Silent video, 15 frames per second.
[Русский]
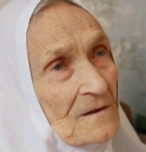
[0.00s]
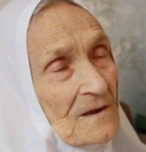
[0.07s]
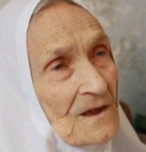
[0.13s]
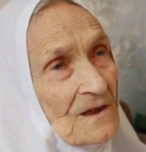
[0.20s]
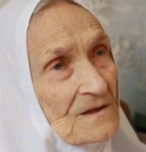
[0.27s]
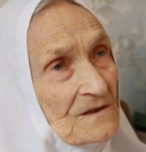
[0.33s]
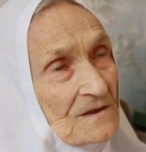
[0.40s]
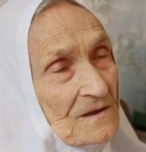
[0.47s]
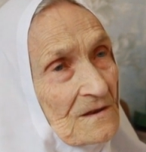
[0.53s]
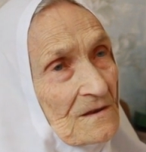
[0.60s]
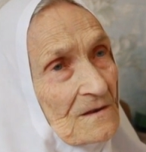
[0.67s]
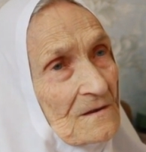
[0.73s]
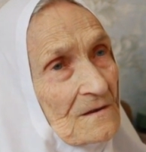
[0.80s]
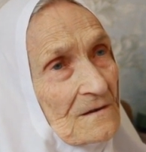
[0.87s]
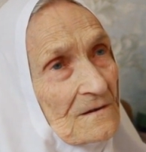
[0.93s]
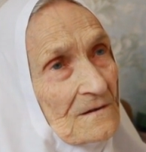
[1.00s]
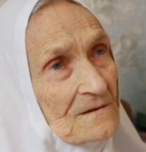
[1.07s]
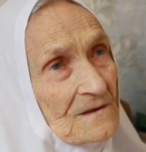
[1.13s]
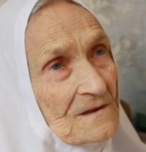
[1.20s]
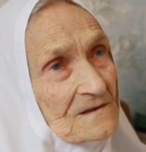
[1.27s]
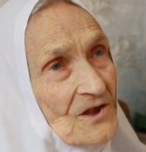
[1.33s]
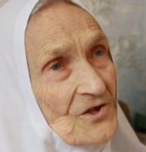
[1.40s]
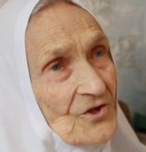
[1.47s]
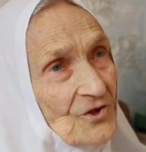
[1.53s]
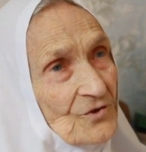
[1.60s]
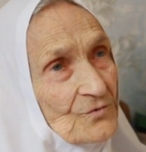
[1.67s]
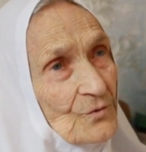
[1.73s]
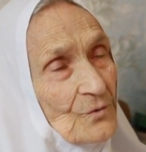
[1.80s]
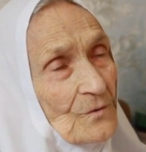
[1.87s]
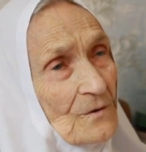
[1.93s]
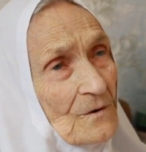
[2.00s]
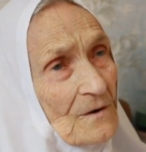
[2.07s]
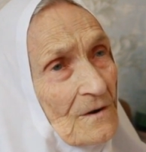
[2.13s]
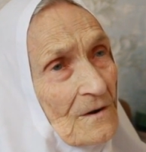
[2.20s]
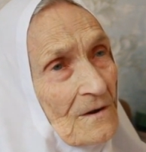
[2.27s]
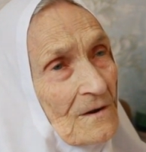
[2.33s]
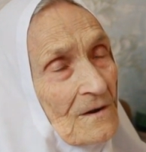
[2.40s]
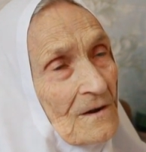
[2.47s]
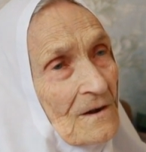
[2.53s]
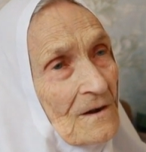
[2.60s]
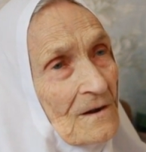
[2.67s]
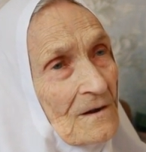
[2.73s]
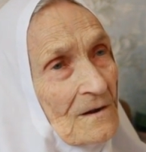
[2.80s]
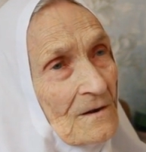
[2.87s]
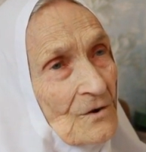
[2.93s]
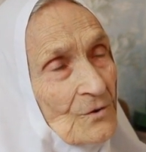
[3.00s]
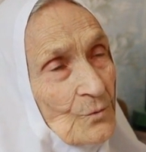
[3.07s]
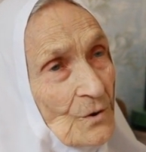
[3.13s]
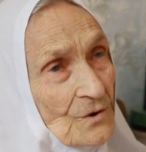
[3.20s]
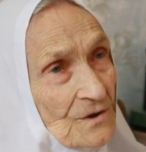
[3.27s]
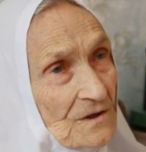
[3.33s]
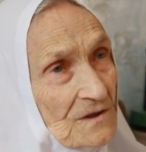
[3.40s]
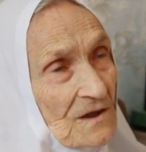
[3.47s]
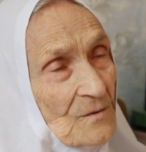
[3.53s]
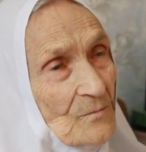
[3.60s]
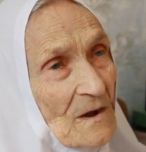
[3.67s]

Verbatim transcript: идти на защиту Родины и